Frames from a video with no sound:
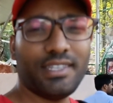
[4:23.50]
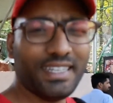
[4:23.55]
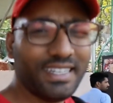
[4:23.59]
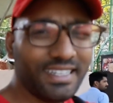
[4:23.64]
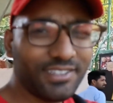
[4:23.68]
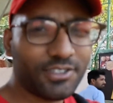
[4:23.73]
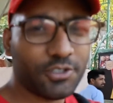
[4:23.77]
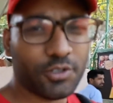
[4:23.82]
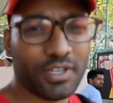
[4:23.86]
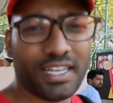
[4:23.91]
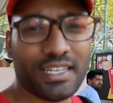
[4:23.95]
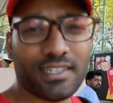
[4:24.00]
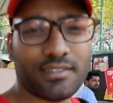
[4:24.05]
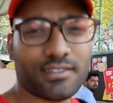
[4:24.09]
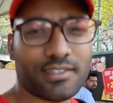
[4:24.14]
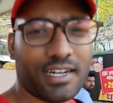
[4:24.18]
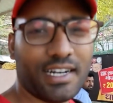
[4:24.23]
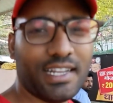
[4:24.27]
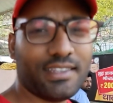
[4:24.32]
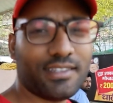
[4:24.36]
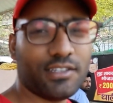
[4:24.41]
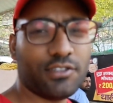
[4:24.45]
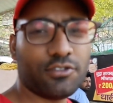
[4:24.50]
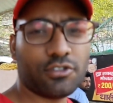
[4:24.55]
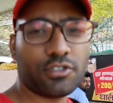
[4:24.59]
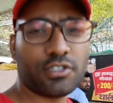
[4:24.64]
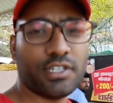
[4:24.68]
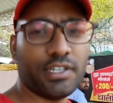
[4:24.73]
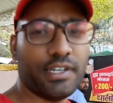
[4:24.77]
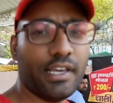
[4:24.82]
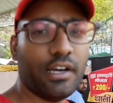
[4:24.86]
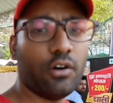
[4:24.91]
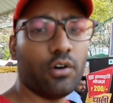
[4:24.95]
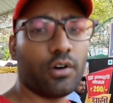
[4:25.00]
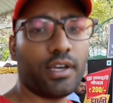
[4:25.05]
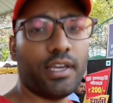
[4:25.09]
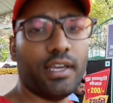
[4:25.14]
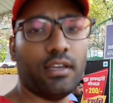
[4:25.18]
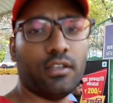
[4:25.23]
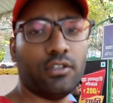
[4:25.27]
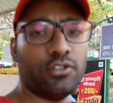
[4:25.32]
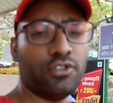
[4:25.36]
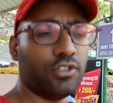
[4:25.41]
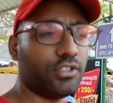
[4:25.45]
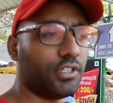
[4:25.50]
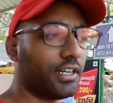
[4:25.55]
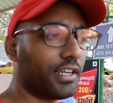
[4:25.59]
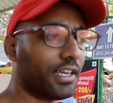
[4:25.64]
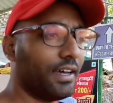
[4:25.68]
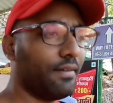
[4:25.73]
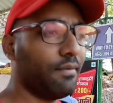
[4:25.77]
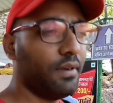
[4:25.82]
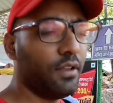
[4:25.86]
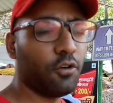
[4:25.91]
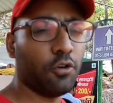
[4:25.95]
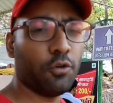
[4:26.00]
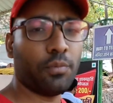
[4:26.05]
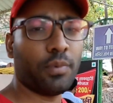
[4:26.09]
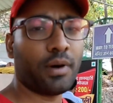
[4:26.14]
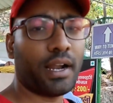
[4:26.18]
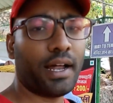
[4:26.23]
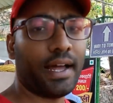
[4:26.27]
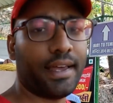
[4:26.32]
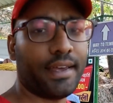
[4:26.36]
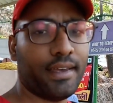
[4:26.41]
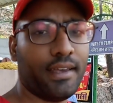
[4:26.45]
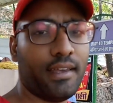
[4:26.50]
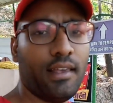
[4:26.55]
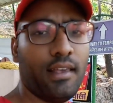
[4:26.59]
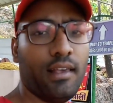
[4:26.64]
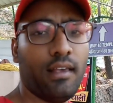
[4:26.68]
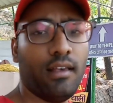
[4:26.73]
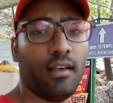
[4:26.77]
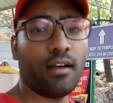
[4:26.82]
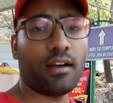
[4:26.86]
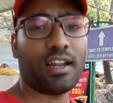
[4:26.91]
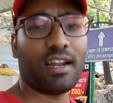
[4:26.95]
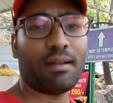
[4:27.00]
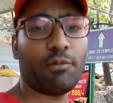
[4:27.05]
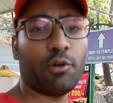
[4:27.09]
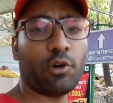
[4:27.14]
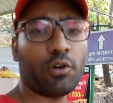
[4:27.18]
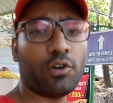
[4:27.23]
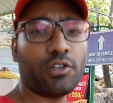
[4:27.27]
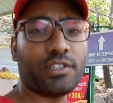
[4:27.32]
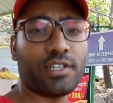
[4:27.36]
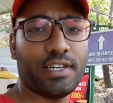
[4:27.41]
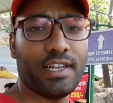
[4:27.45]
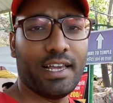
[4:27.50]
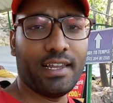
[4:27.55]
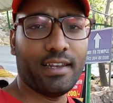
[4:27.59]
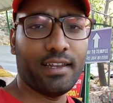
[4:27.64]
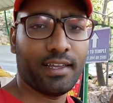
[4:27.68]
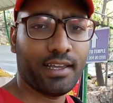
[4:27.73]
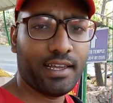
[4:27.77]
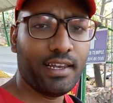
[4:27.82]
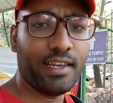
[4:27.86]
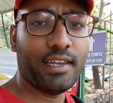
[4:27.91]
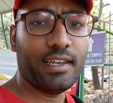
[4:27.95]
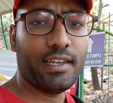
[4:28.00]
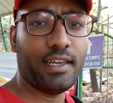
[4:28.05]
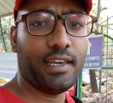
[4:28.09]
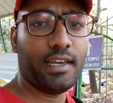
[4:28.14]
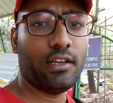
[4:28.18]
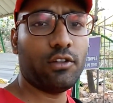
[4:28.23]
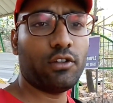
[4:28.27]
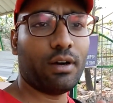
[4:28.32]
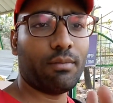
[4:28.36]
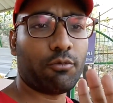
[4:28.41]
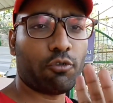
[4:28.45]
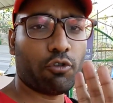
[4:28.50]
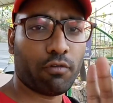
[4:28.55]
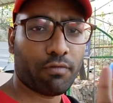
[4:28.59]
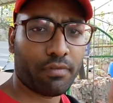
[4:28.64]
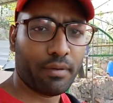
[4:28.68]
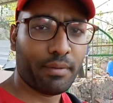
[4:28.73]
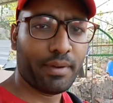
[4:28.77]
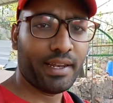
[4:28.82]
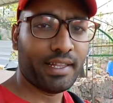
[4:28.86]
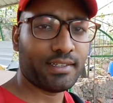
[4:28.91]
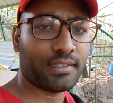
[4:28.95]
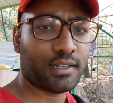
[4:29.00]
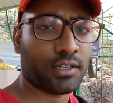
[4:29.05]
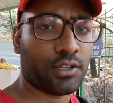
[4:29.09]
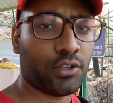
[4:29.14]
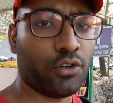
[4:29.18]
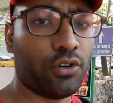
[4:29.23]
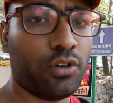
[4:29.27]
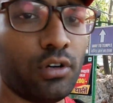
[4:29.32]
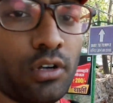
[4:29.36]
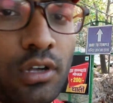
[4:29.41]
300 या साढ़े तीन सौ सीढ़ियाँ होगी जो चढ़ के हम लोग ऊपर आए हैं अगर आप लोग को सीढ़ियाँ नहीं लेनी है तो आप रोपे भी ले सकते हो